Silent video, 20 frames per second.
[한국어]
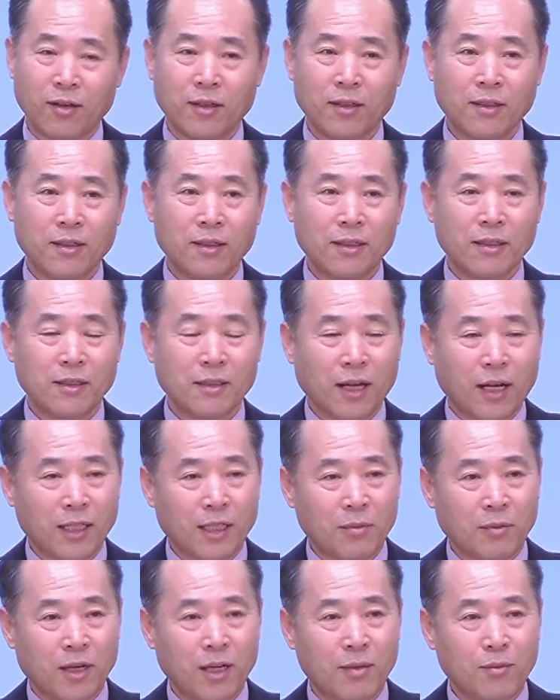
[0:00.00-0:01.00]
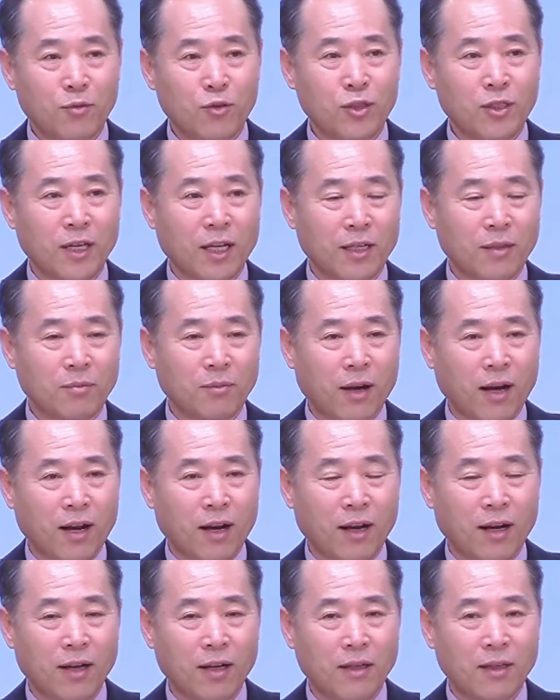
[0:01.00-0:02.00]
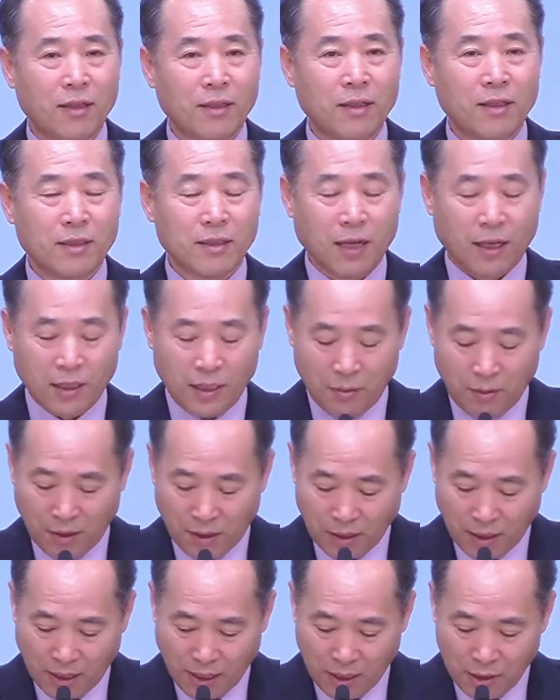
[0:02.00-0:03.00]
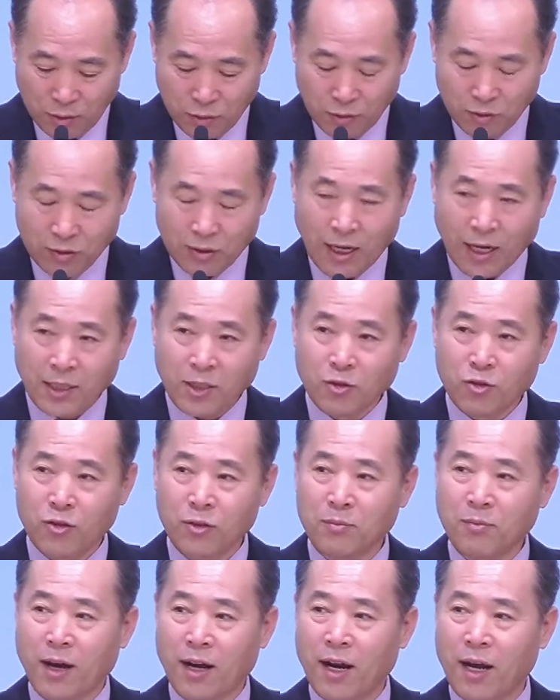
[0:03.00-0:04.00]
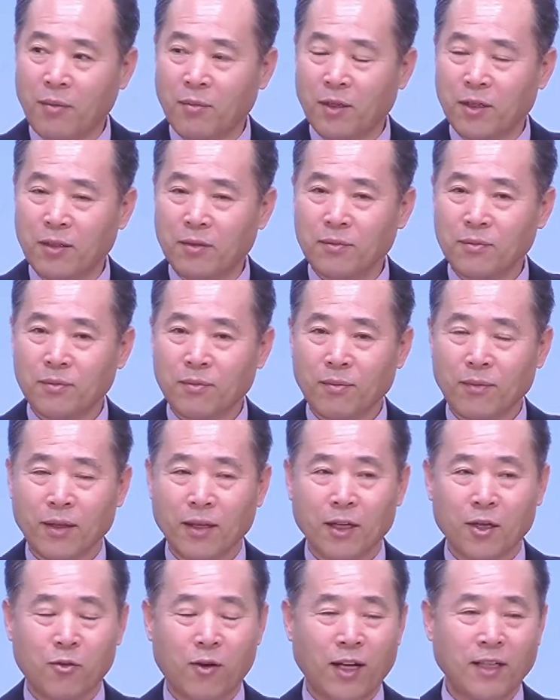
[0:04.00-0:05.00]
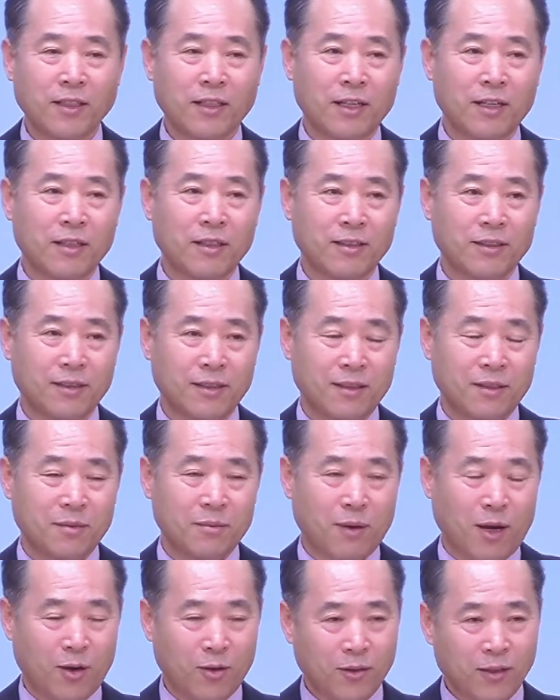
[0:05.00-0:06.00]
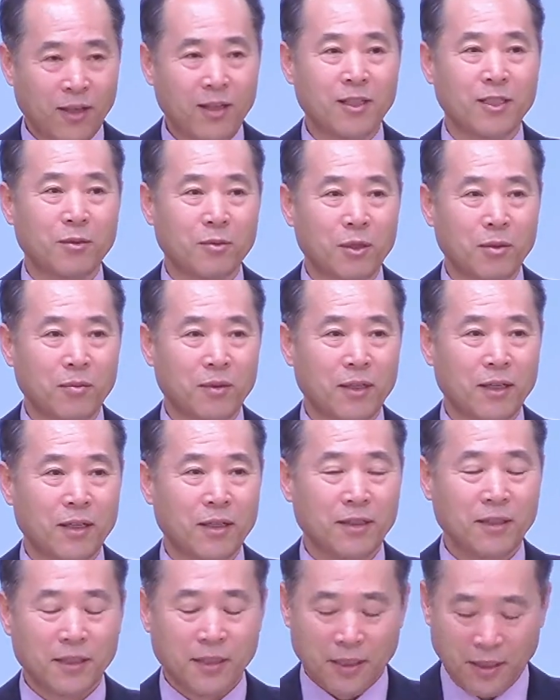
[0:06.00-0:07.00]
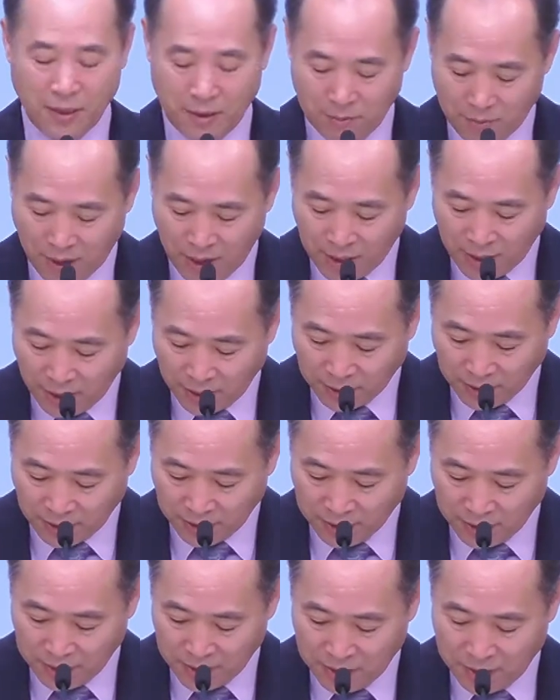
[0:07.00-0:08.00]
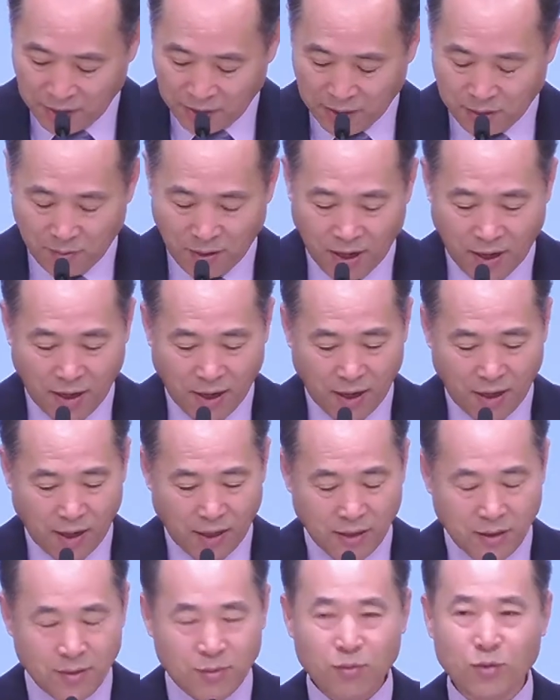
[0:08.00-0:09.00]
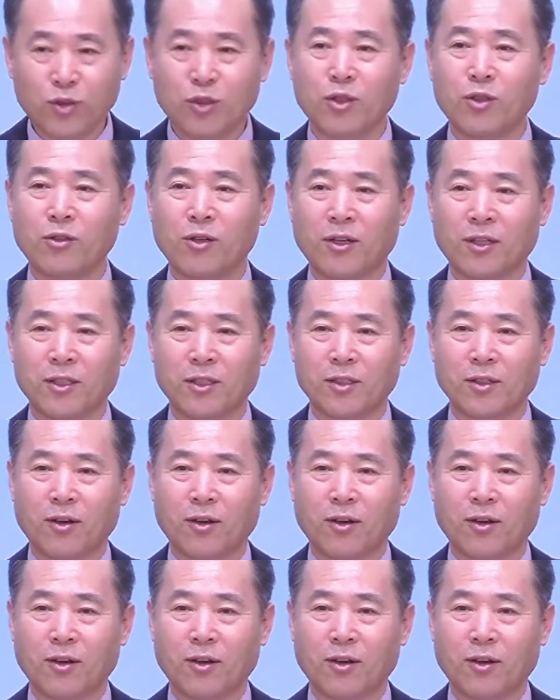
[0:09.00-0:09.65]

상대방을 무시하는 말, 상대방을 아주 상처 주는 말 하면은 관계는 바로 깨어져 버립니다. 이 말이란 게 그만큼 무서운 거거든요.